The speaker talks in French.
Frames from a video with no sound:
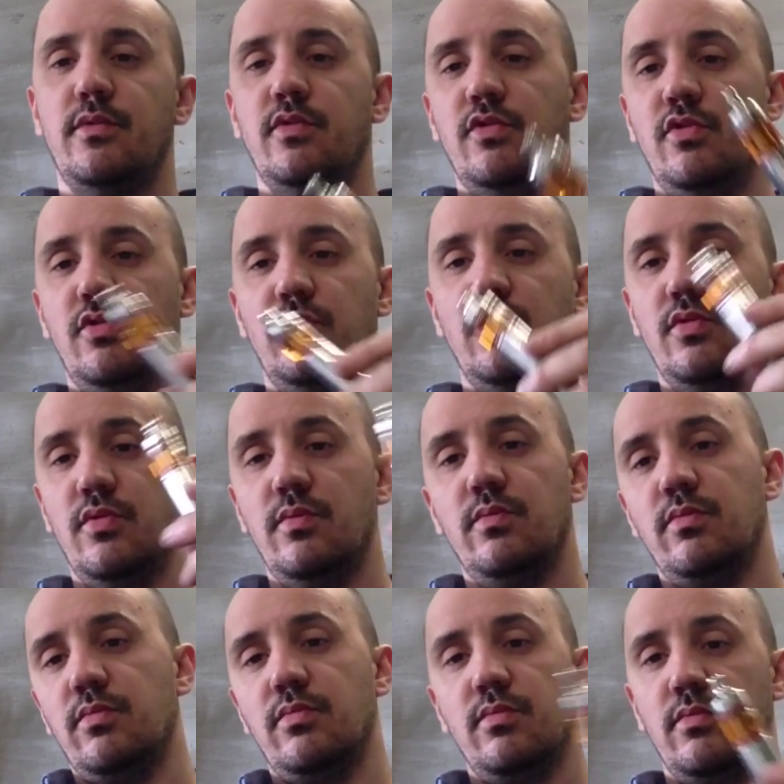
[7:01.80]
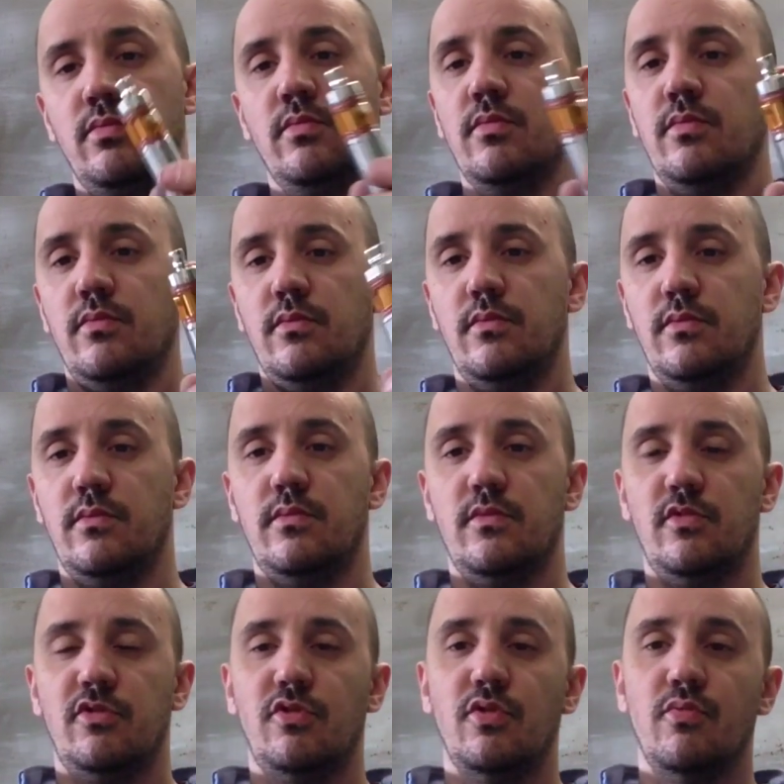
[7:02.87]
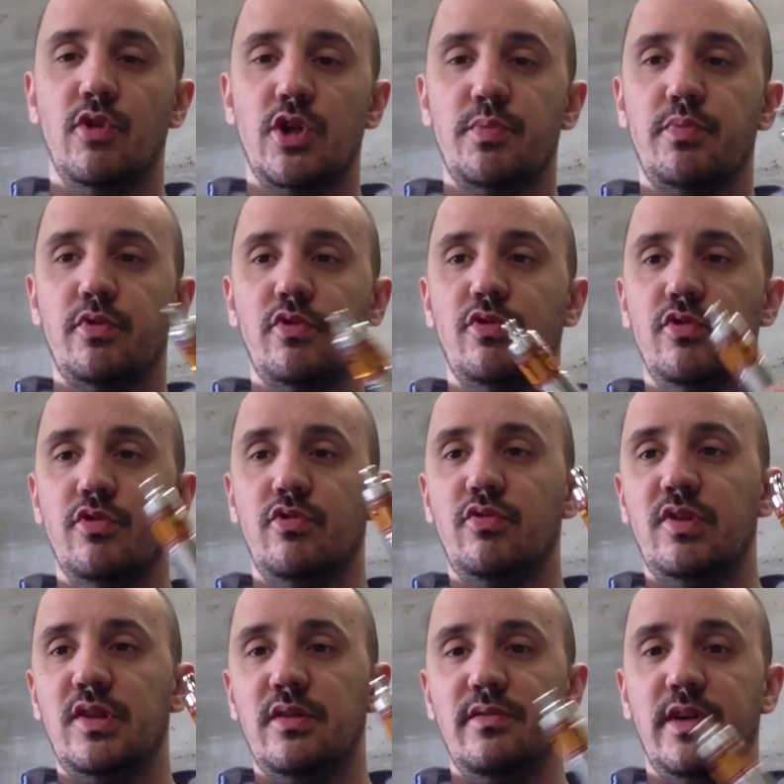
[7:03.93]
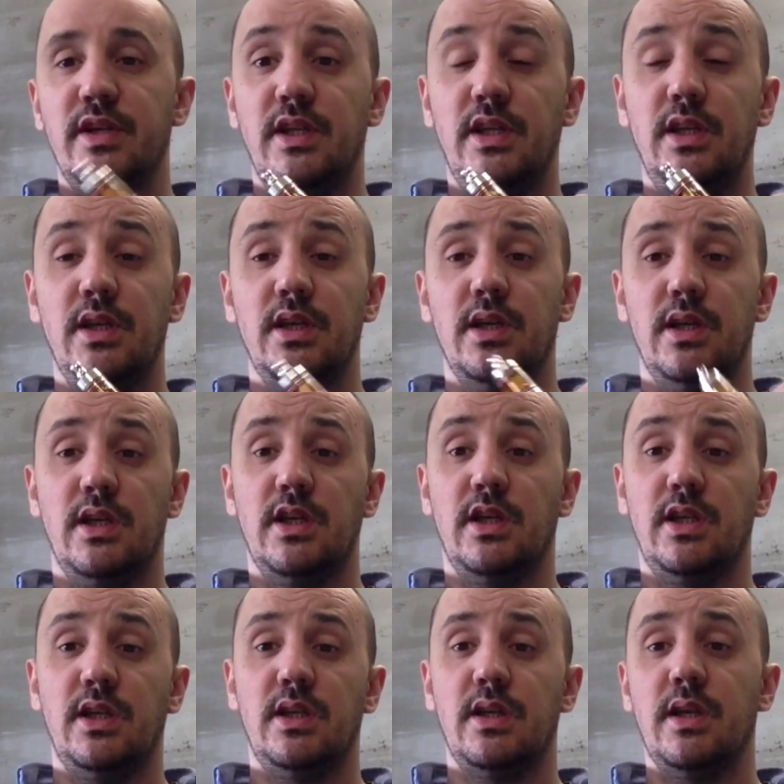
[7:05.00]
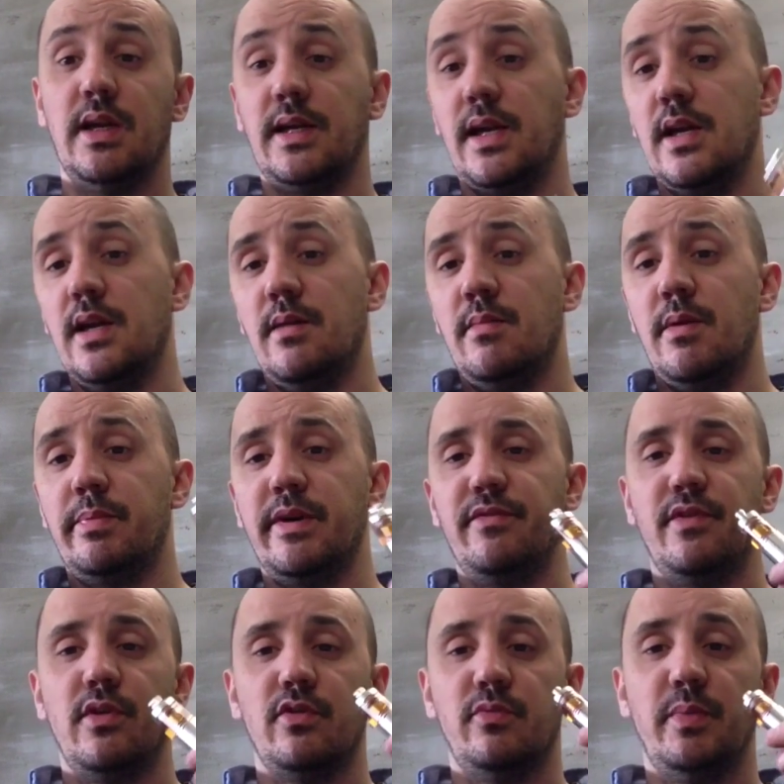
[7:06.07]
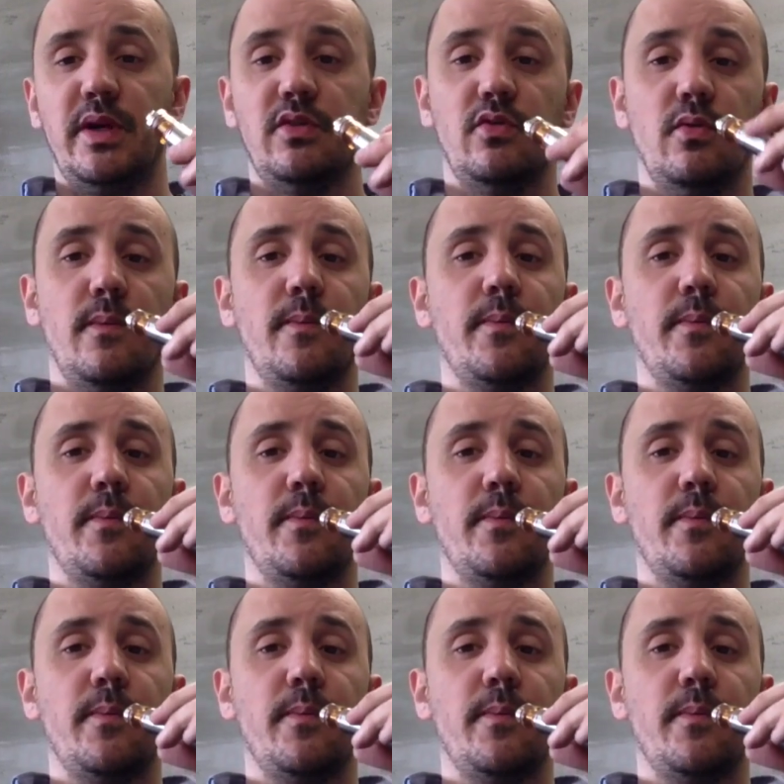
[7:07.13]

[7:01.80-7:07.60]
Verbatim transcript: de ce que moi je pense de toutes ces vanilles et laquelle a ma préférence perso.